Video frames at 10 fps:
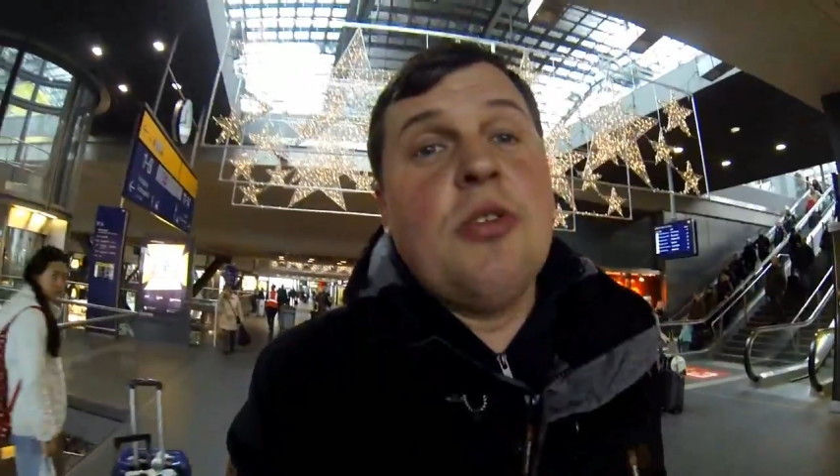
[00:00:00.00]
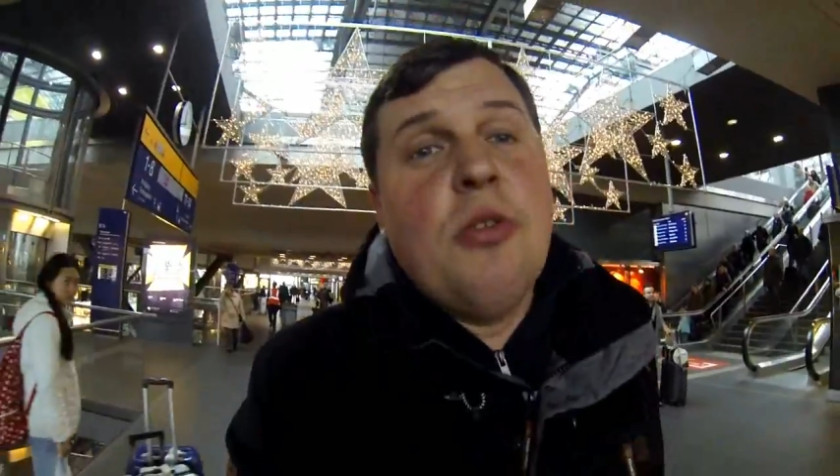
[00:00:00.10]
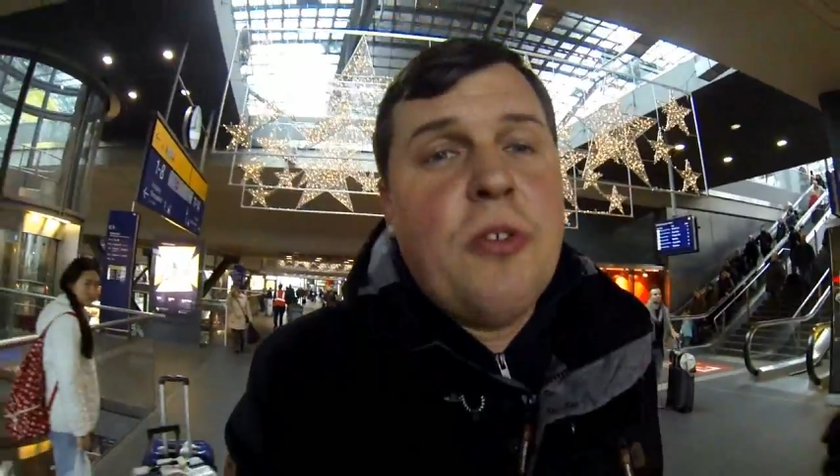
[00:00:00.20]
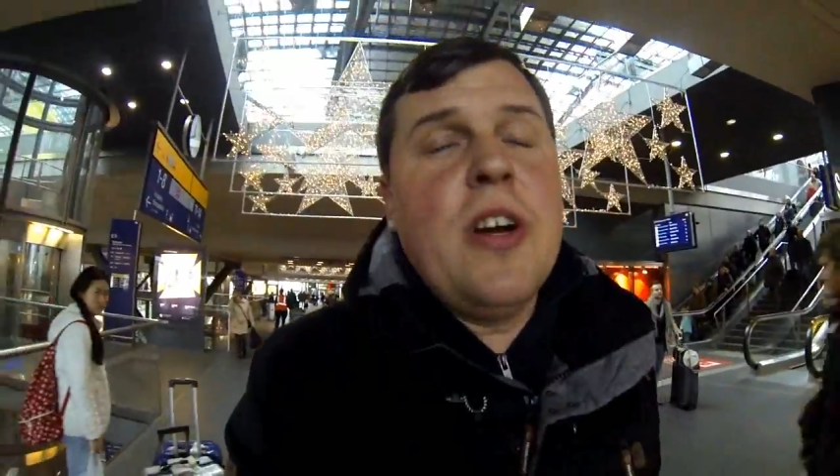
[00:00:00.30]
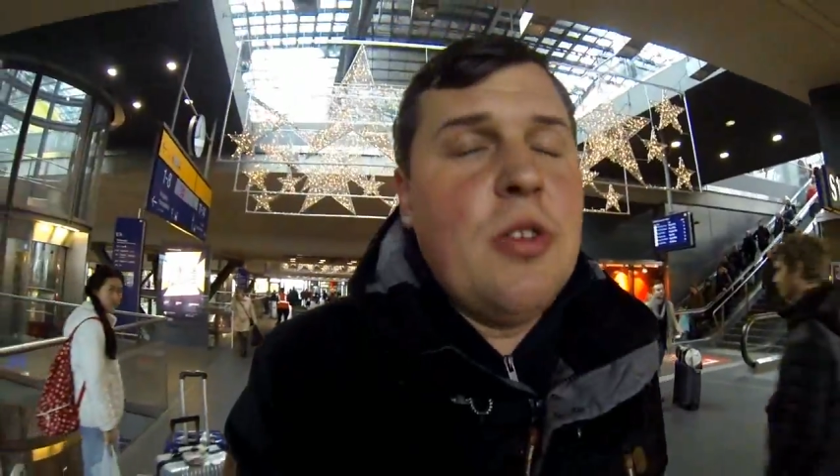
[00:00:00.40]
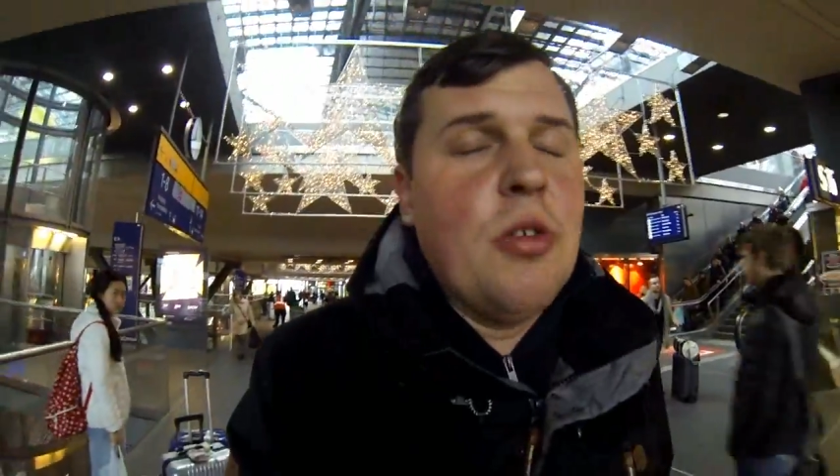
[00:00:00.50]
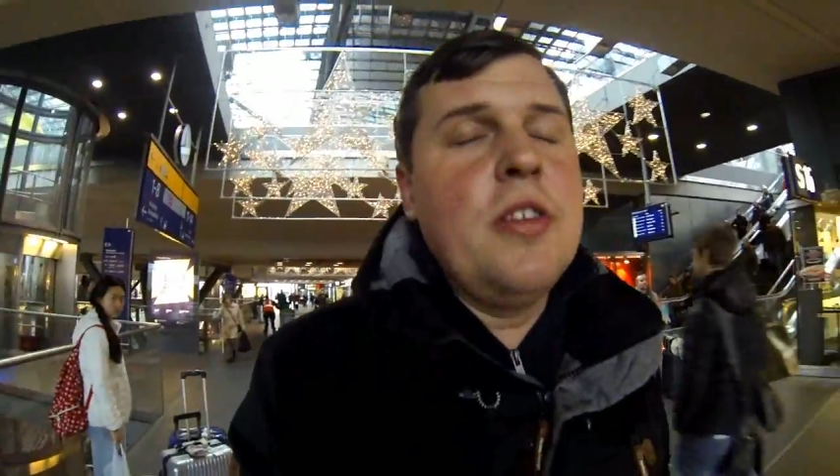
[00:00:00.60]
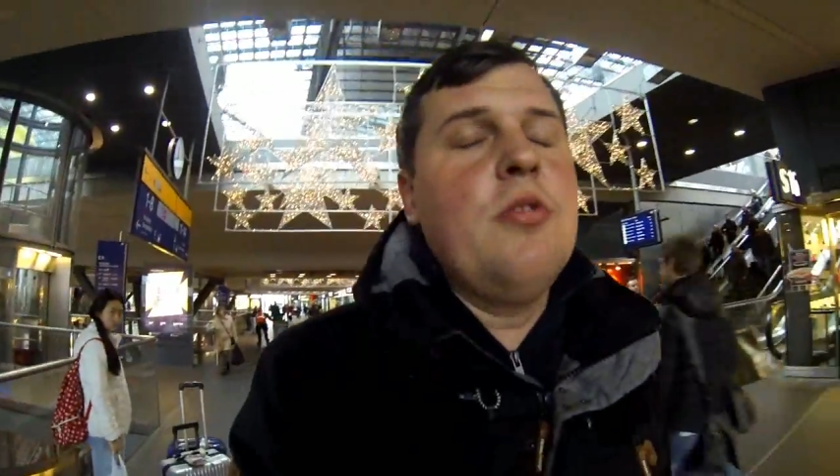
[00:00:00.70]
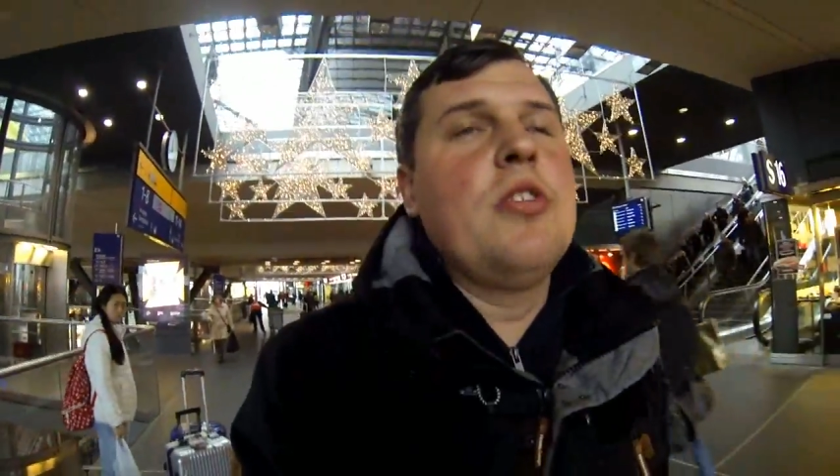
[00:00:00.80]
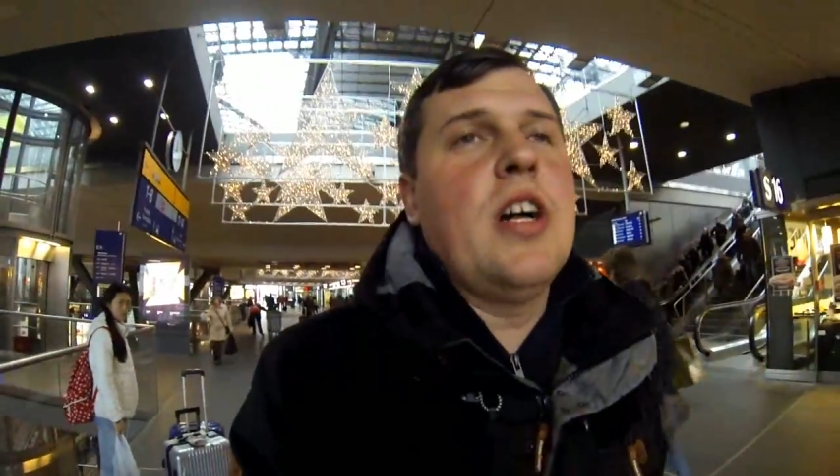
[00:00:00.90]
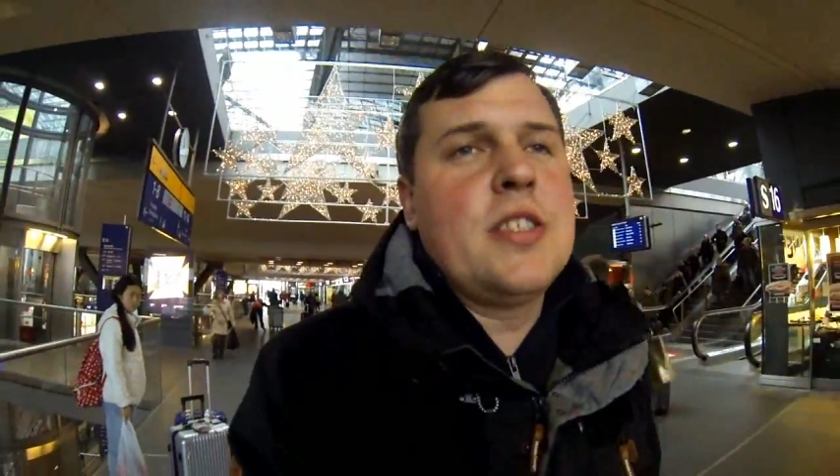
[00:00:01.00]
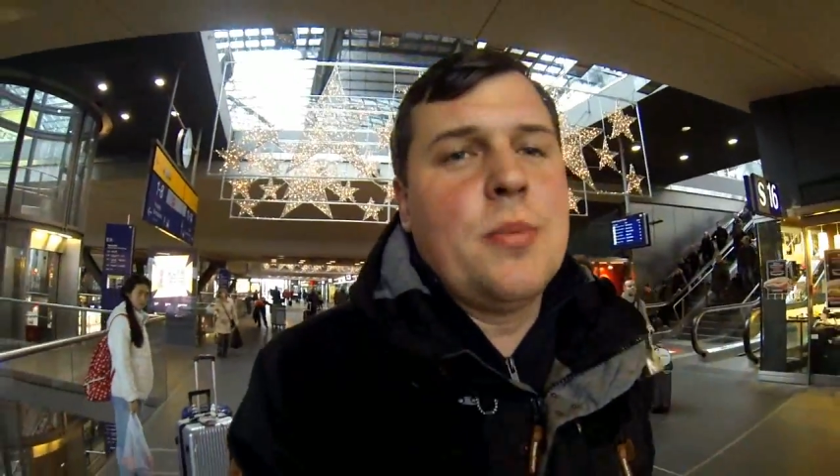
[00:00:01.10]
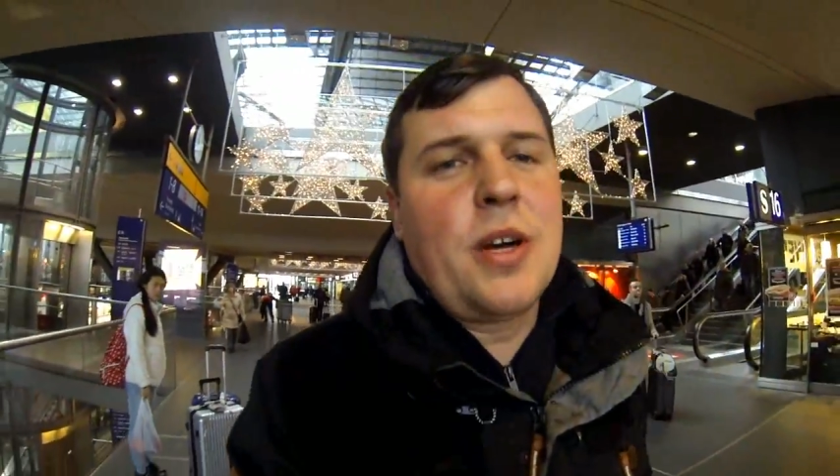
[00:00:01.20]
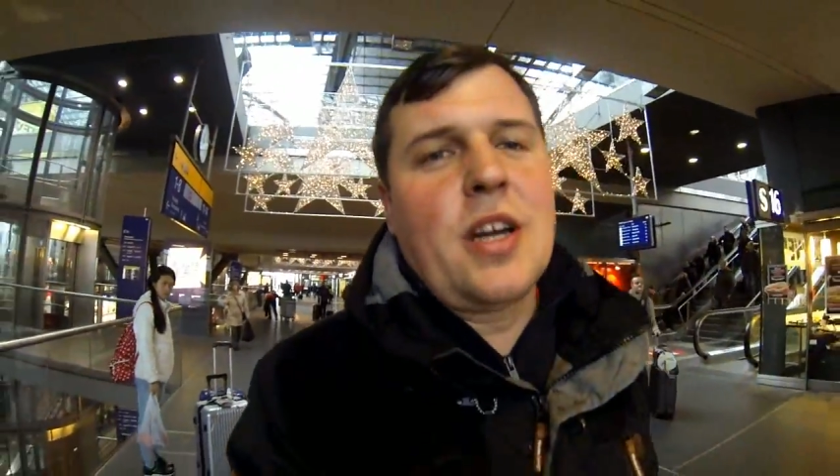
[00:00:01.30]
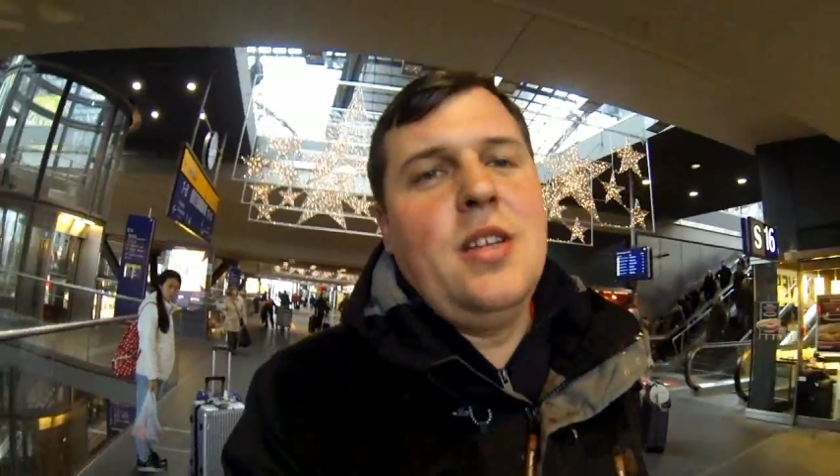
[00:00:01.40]
Увы, он не удался,
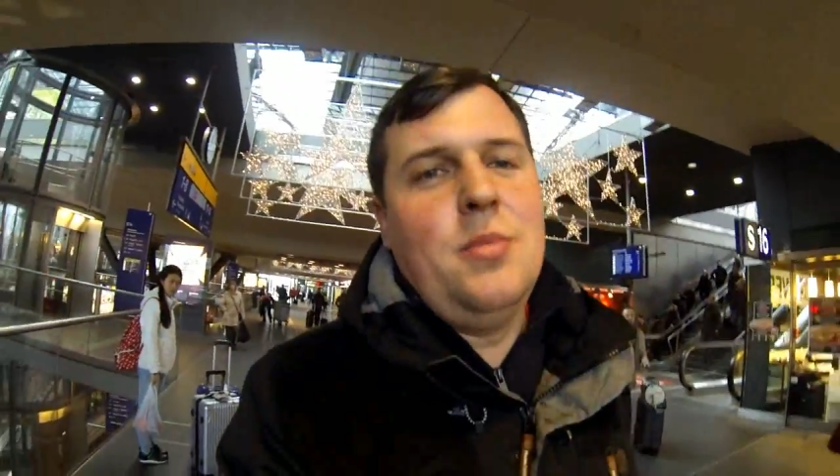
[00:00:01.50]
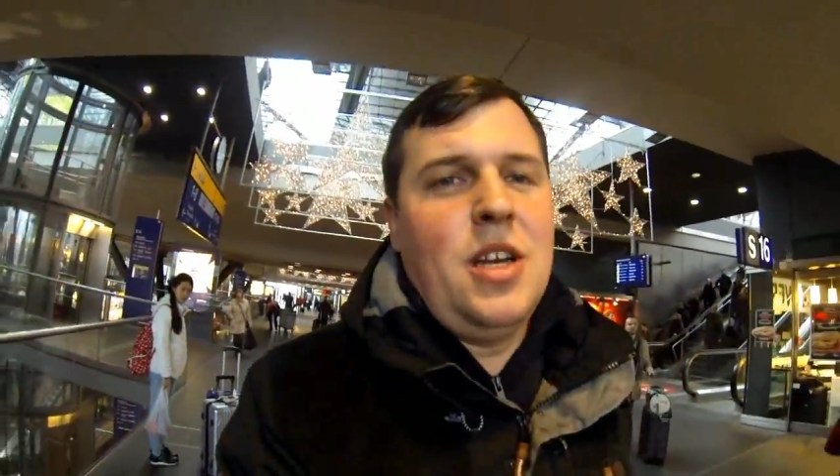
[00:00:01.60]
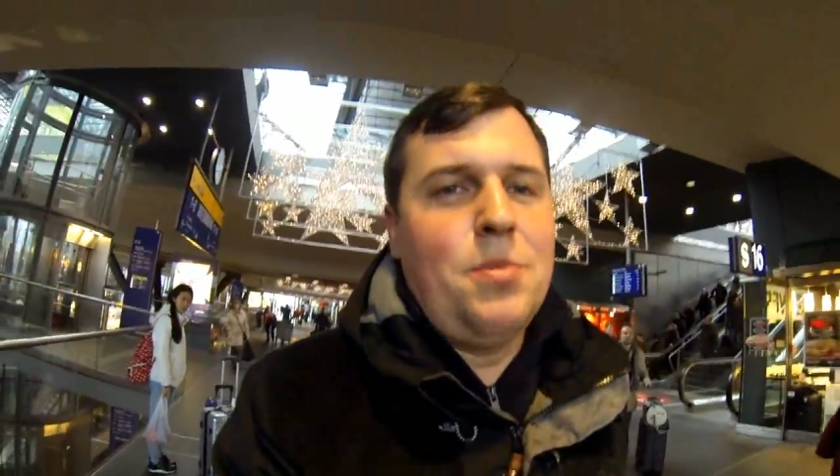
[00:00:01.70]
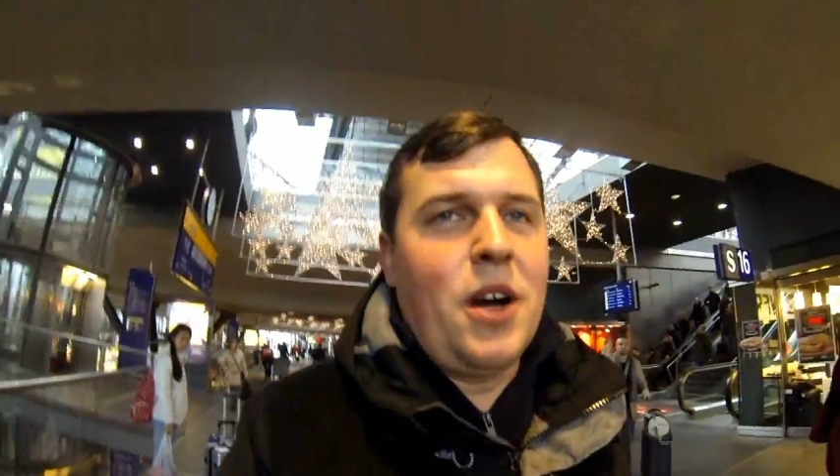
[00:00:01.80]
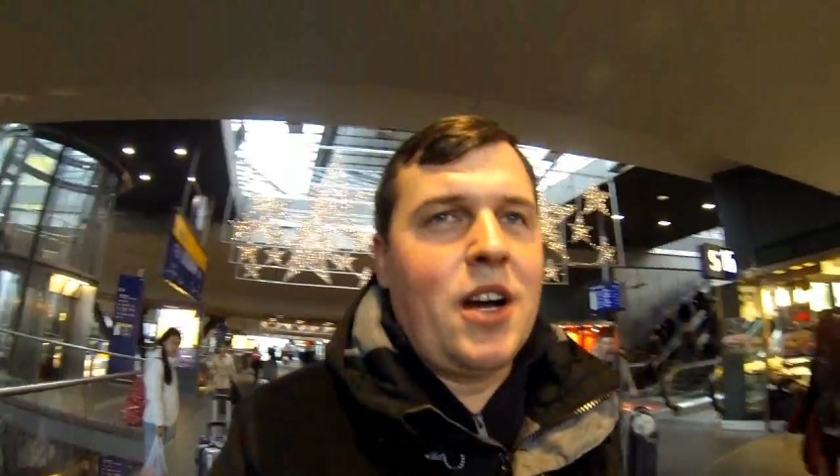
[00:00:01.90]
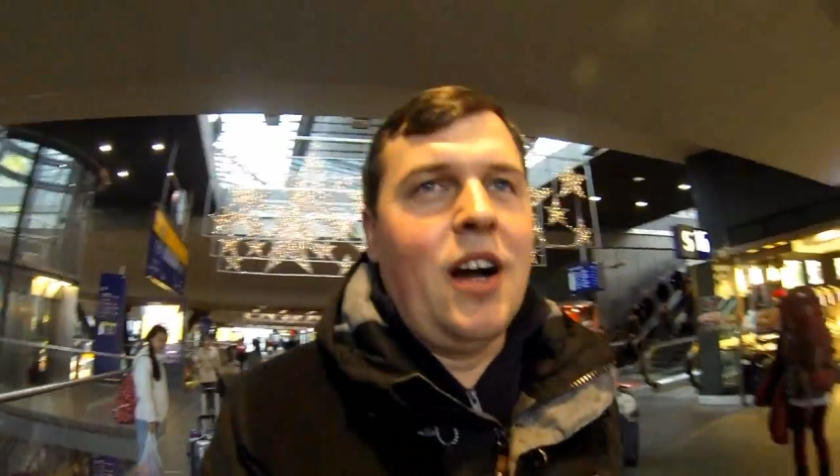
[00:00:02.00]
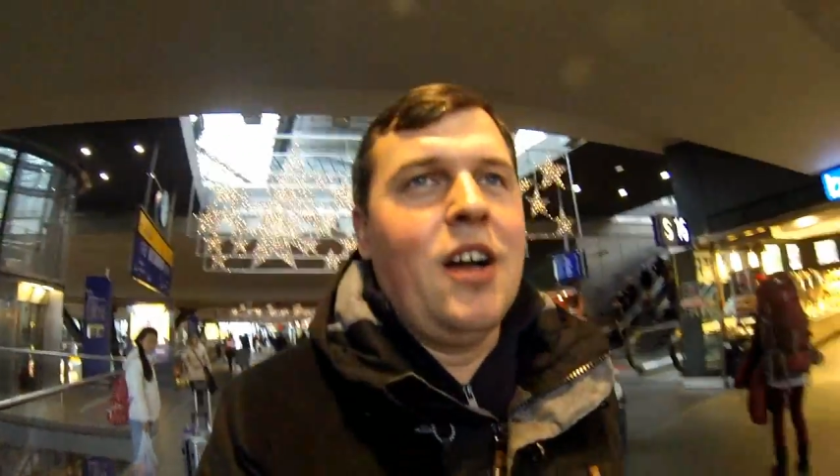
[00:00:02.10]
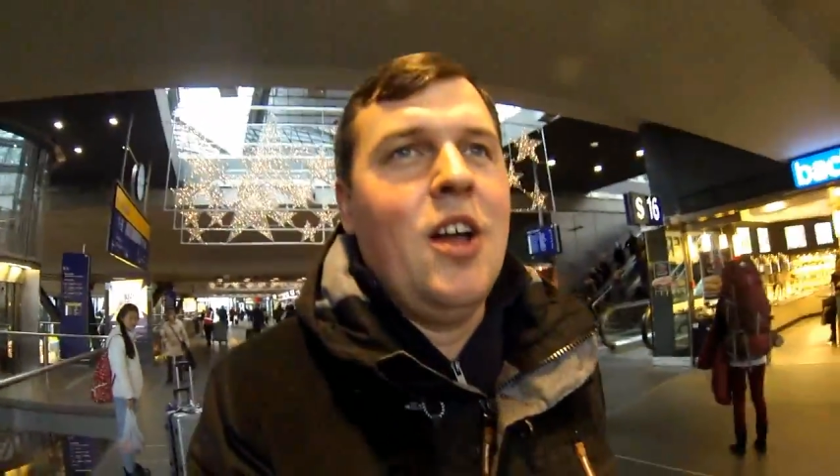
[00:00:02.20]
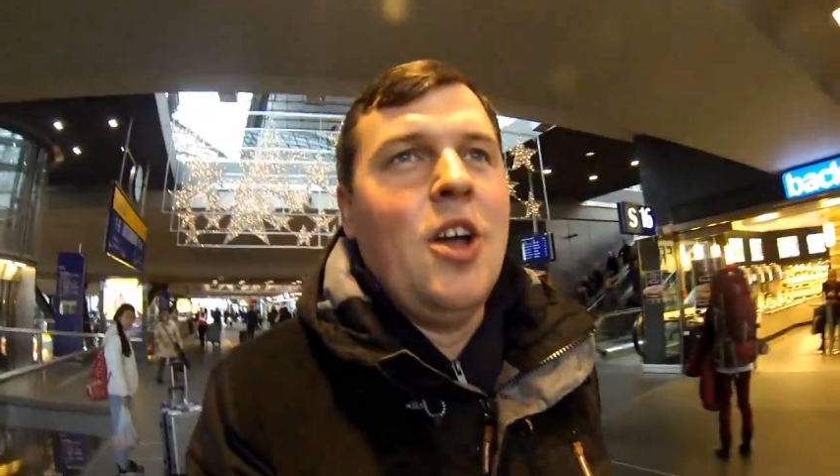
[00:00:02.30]
по крайней мере, пока.